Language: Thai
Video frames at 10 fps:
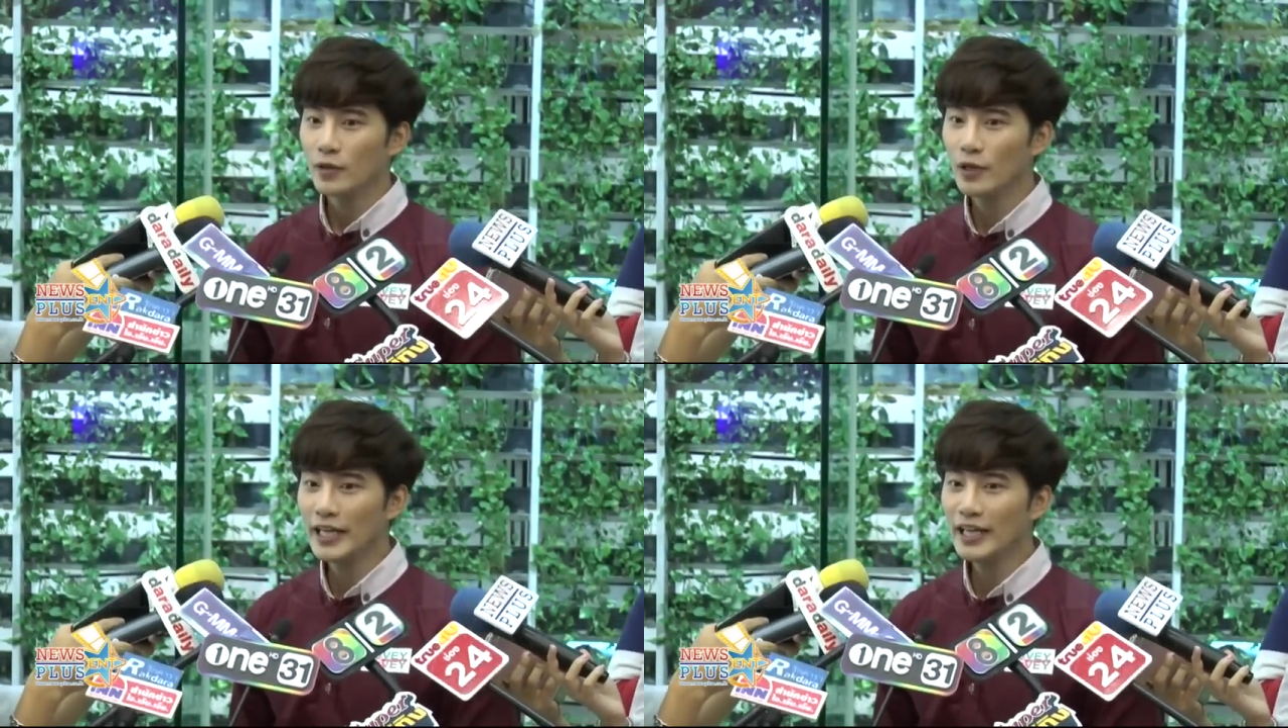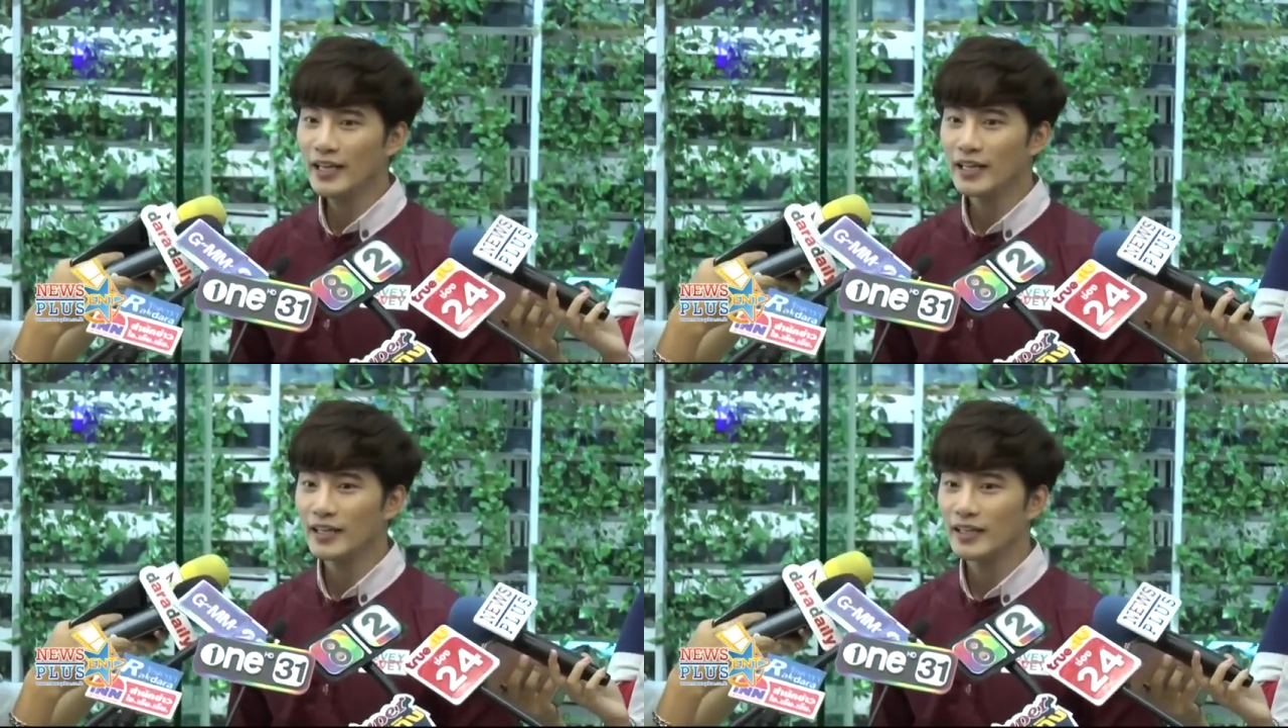คุณนี่
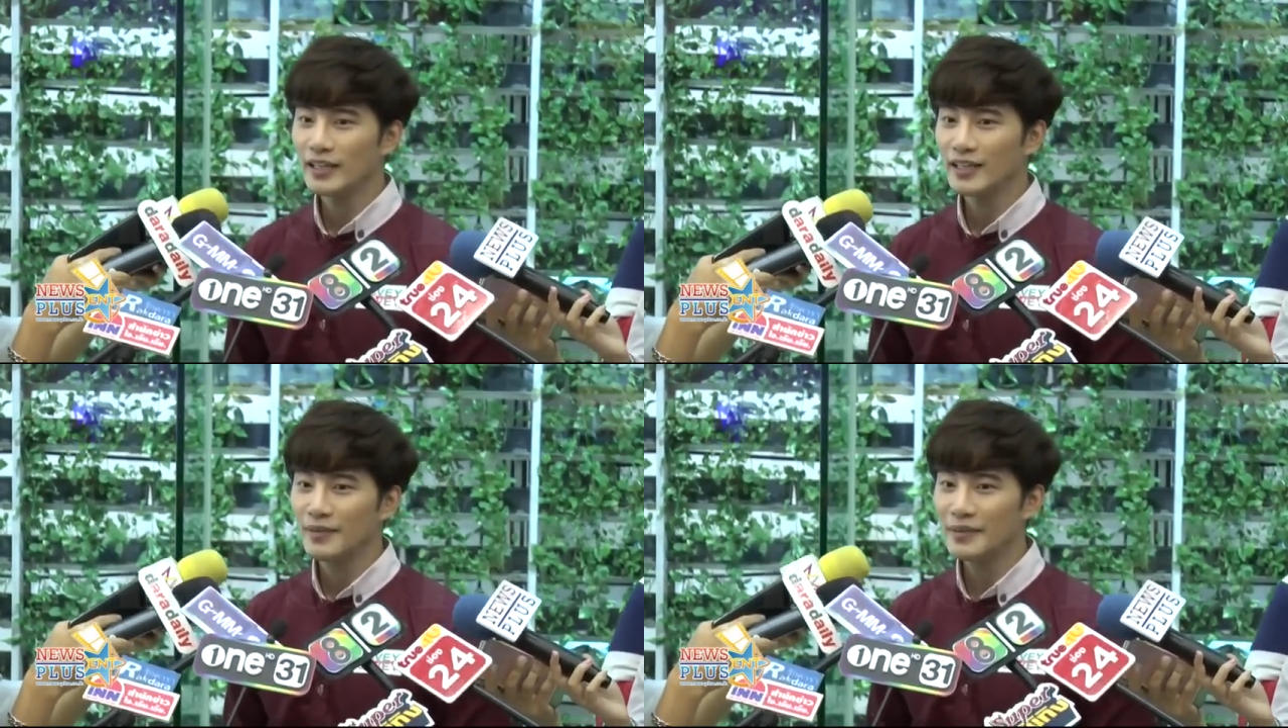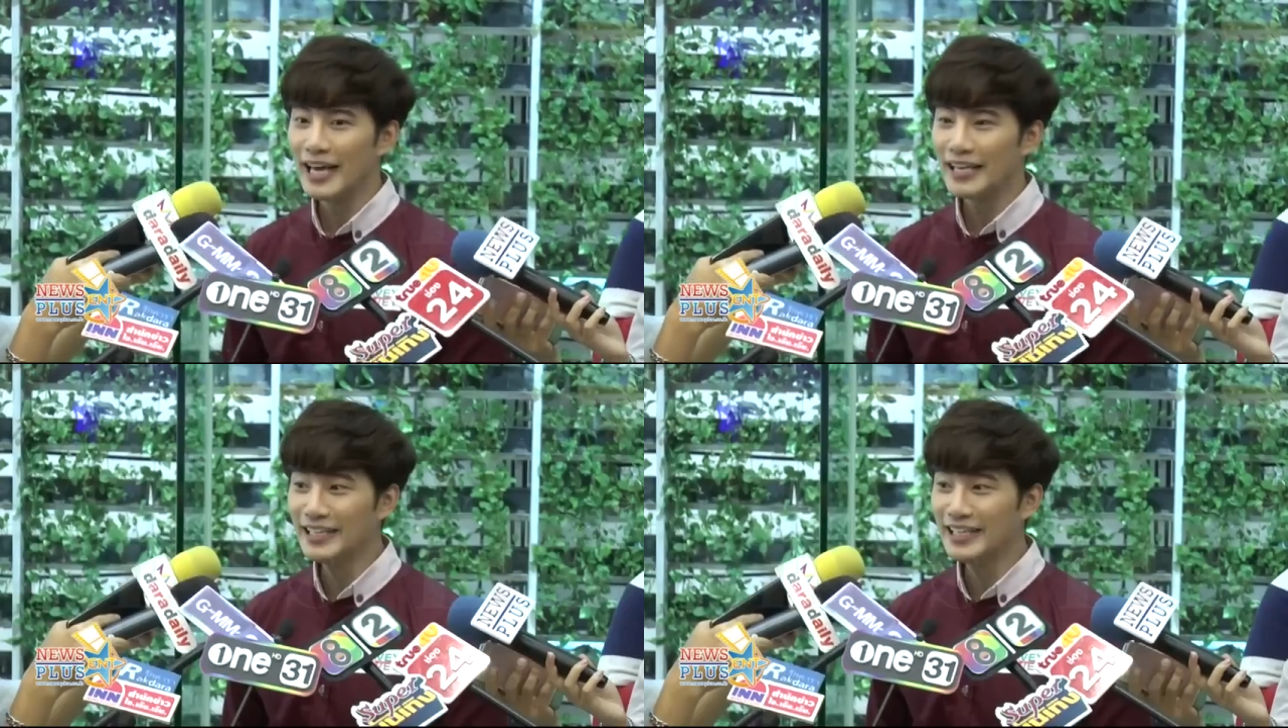ให
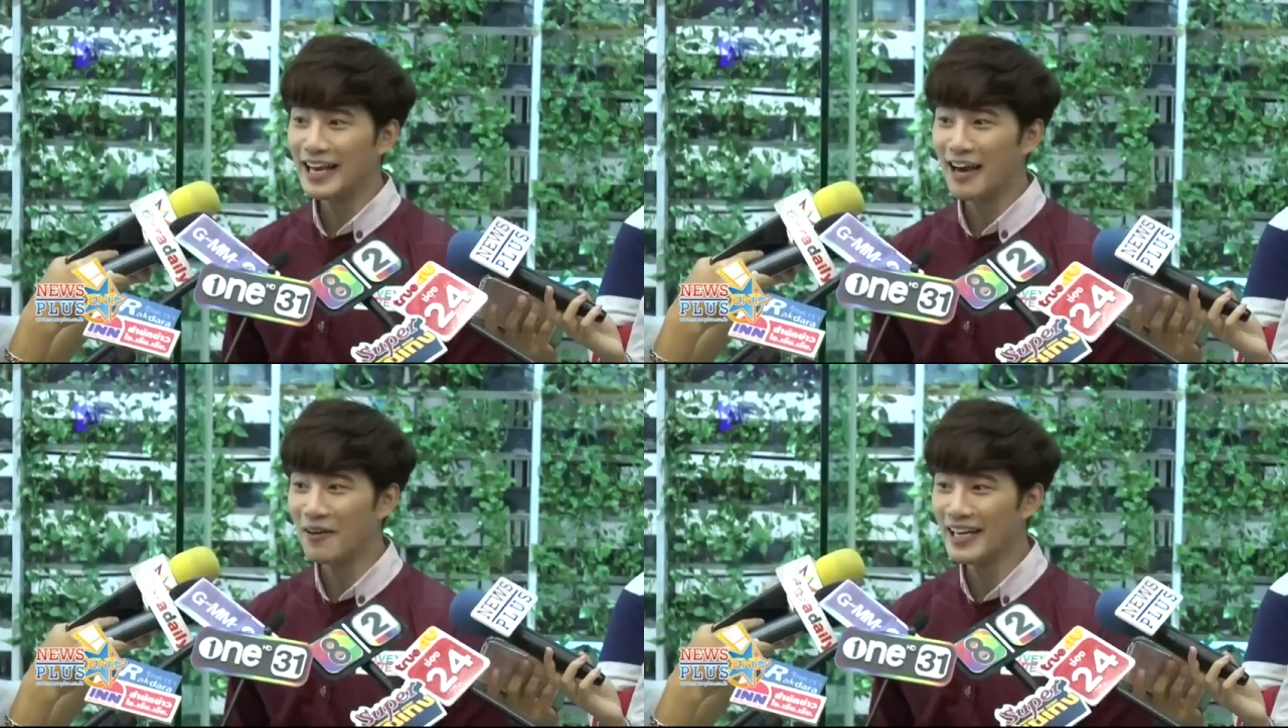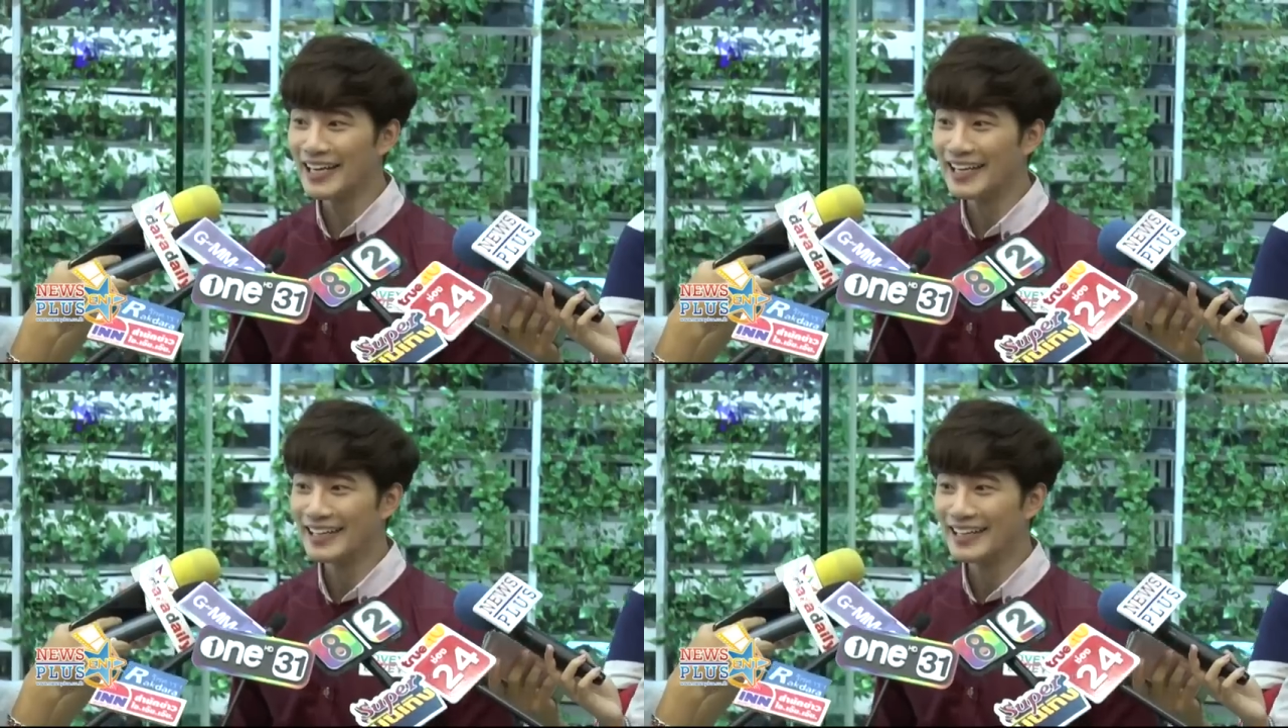ญ่ขึ้นอีกแล้วอ่ะ